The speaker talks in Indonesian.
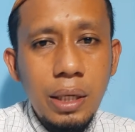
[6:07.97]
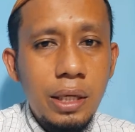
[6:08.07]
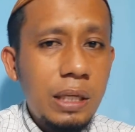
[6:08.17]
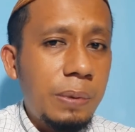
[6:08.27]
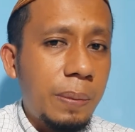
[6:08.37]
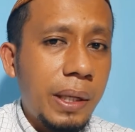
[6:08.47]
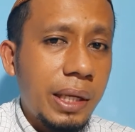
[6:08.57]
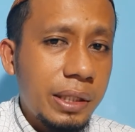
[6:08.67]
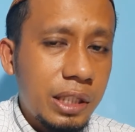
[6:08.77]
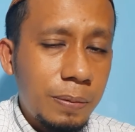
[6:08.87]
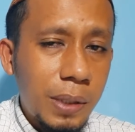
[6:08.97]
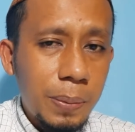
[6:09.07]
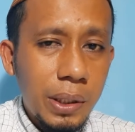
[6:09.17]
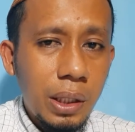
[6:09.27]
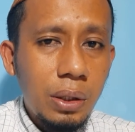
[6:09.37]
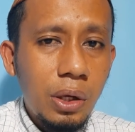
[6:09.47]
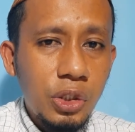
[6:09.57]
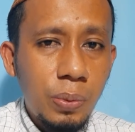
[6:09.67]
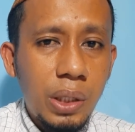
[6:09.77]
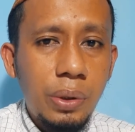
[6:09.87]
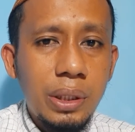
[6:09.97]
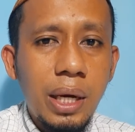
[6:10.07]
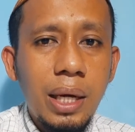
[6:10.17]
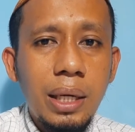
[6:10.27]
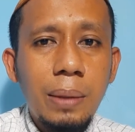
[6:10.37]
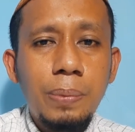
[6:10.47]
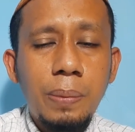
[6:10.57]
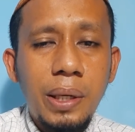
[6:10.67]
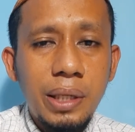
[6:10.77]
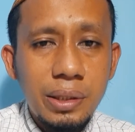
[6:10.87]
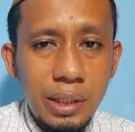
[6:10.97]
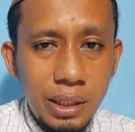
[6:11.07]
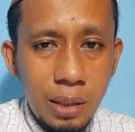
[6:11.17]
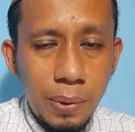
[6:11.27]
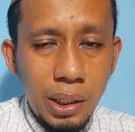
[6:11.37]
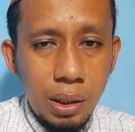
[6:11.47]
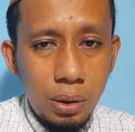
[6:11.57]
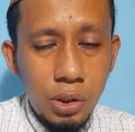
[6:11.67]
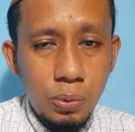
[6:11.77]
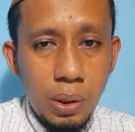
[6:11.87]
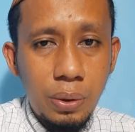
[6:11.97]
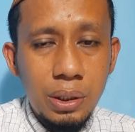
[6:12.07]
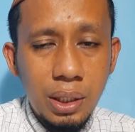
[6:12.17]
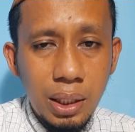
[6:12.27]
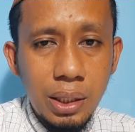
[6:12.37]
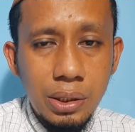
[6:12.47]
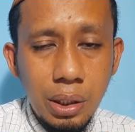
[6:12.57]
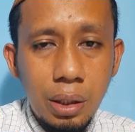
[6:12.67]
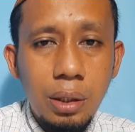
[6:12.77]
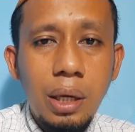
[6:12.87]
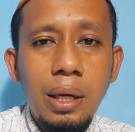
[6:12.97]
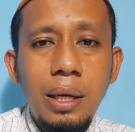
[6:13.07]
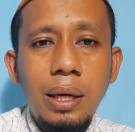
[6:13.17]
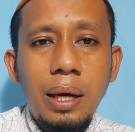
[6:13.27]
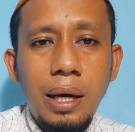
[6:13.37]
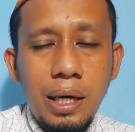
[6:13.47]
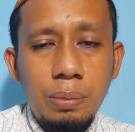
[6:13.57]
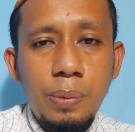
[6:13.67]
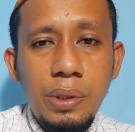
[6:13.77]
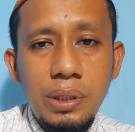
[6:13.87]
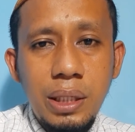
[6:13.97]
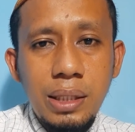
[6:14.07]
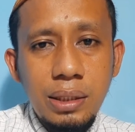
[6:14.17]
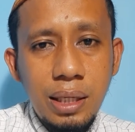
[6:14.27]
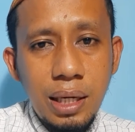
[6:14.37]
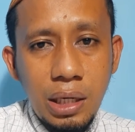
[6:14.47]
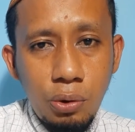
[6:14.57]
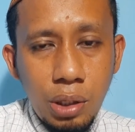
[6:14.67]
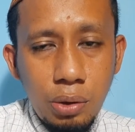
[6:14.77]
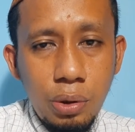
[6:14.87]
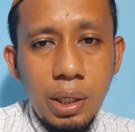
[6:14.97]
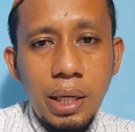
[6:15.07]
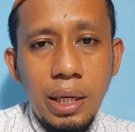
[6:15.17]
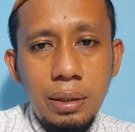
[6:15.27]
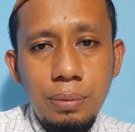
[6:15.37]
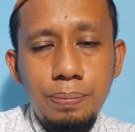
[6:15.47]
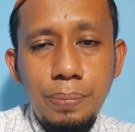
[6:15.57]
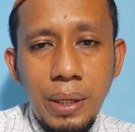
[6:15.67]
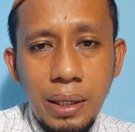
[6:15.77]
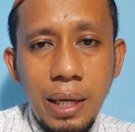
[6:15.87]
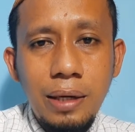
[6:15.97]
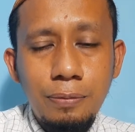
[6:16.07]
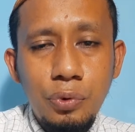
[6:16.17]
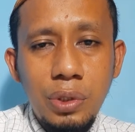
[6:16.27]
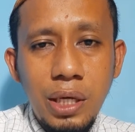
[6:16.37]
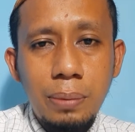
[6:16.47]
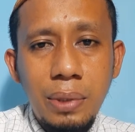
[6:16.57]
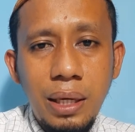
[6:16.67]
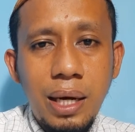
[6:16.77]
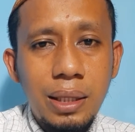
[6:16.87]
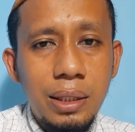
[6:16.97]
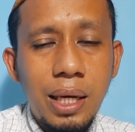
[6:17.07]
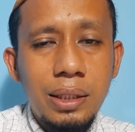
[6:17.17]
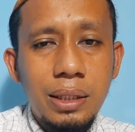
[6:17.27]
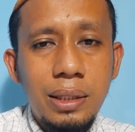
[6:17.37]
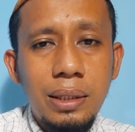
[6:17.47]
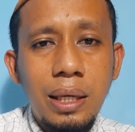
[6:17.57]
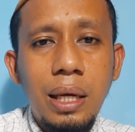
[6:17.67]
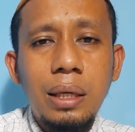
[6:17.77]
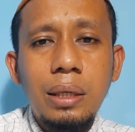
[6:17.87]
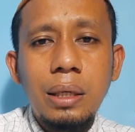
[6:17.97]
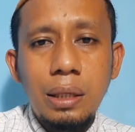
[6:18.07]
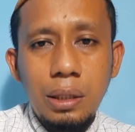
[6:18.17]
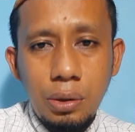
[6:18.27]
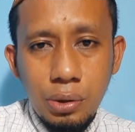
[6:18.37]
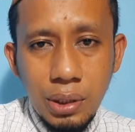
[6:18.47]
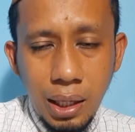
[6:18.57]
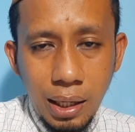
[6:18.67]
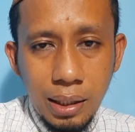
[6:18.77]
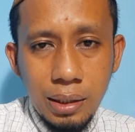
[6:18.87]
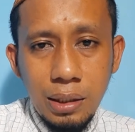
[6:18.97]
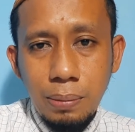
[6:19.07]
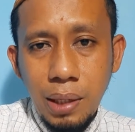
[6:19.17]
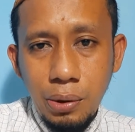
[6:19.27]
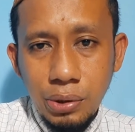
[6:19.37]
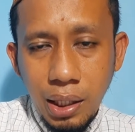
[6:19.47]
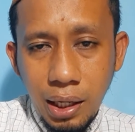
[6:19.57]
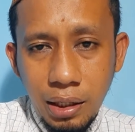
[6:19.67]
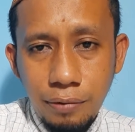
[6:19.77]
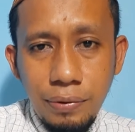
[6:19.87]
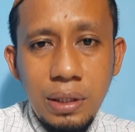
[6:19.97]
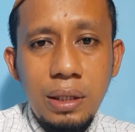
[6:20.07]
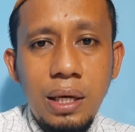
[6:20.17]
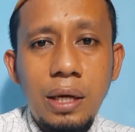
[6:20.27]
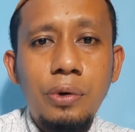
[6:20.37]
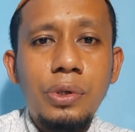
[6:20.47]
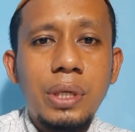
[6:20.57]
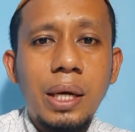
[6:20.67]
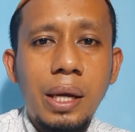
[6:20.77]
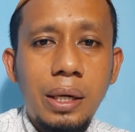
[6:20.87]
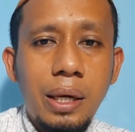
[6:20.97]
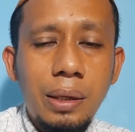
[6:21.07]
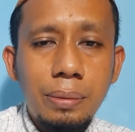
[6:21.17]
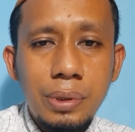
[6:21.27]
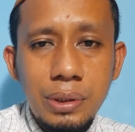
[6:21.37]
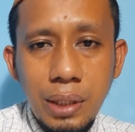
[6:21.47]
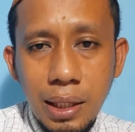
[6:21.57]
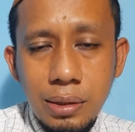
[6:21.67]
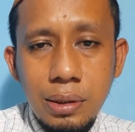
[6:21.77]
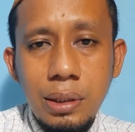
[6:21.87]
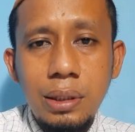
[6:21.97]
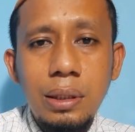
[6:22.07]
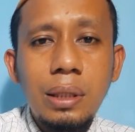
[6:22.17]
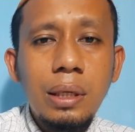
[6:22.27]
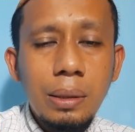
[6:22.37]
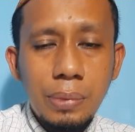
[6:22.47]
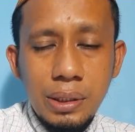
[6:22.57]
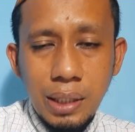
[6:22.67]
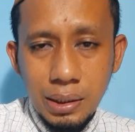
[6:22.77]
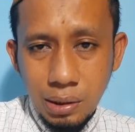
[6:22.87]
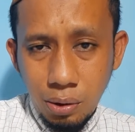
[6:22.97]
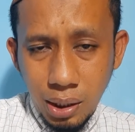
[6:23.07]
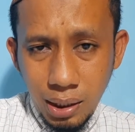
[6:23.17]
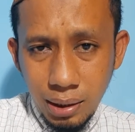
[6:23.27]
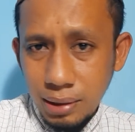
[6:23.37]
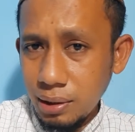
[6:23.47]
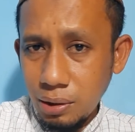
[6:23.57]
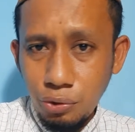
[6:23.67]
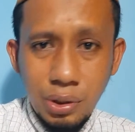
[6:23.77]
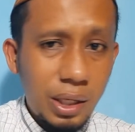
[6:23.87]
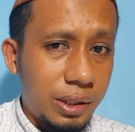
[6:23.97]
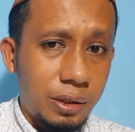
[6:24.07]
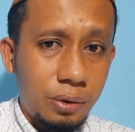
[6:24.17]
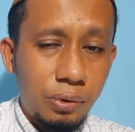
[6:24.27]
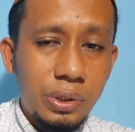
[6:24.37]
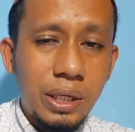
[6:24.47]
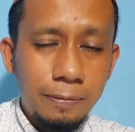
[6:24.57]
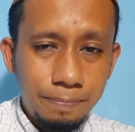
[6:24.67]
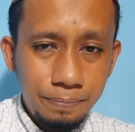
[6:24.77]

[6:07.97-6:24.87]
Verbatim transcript: Jadi perbanyak istighfar pada Allah Subhanahu wa taala, perbanyak zikir pada Allah Subhanahu wa taala insyaallah akan membersihkan segala noda-noda yang pernah kemudian melekat di hati kita, dosa karena gibah, dosa karena fitnah, dosa karena caci, mencaci orang dan seterusnya dan seterusnya.